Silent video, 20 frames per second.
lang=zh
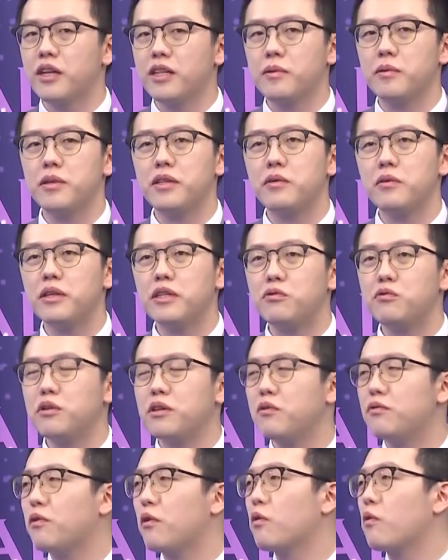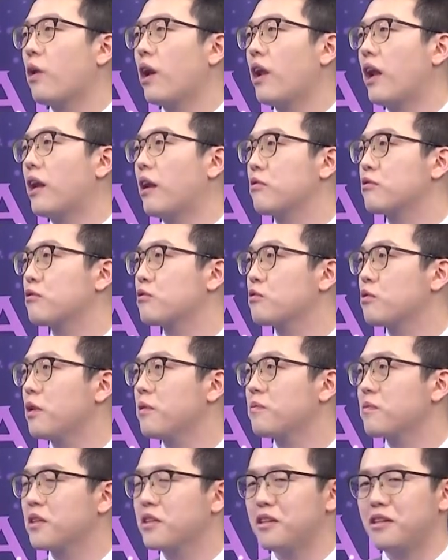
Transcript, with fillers: 那么因为距离封关啊，老实说